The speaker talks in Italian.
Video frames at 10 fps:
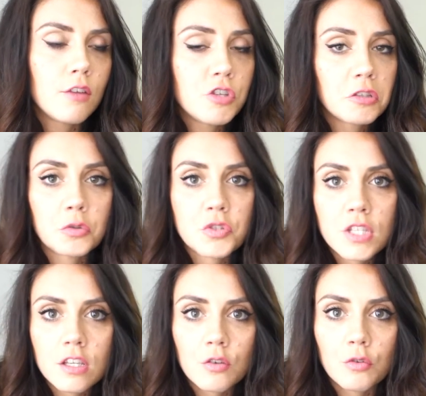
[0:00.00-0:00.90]
certo
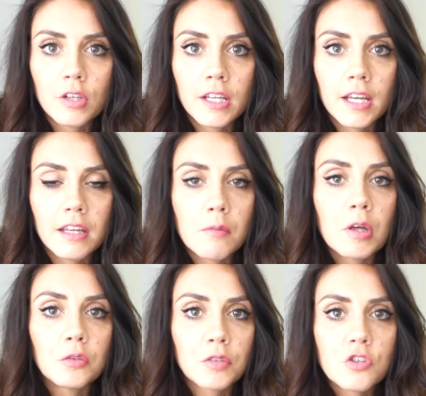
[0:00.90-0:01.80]
signore
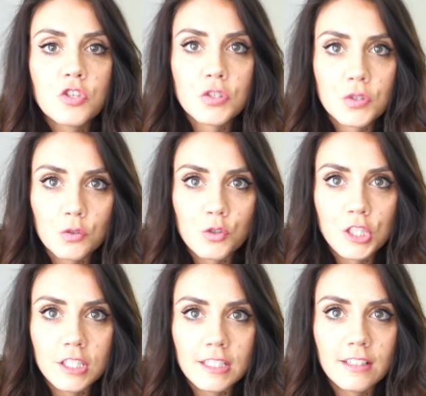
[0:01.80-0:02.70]
chiamato Francesco
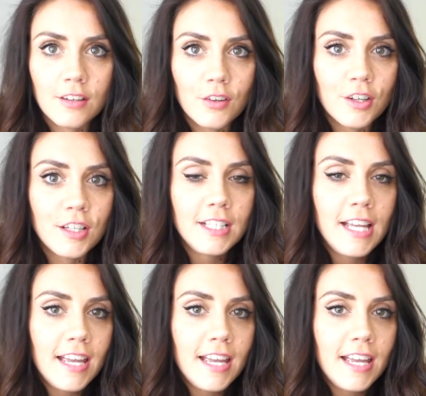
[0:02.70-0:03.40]
Cirillo